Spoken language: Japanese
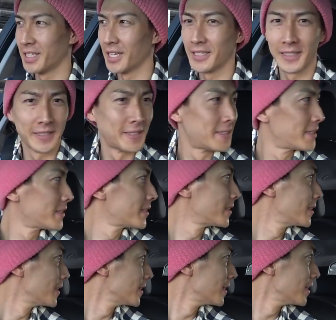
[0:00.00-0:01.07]
イで
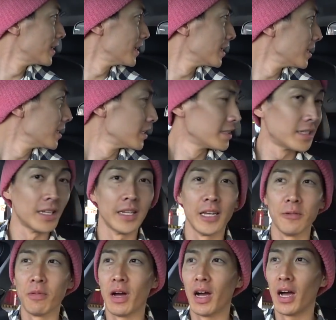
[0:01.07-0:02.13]
す。た
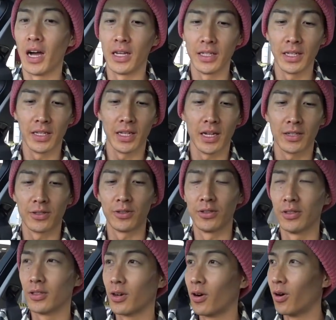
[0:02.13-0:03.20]
だいま羽田
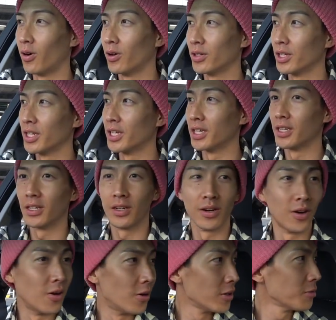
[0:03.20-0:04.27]
空港に
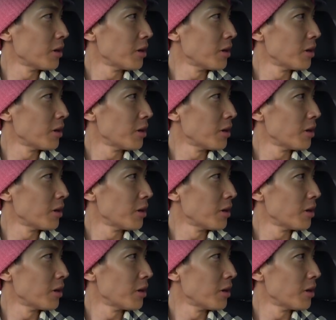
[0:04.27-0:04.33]
おり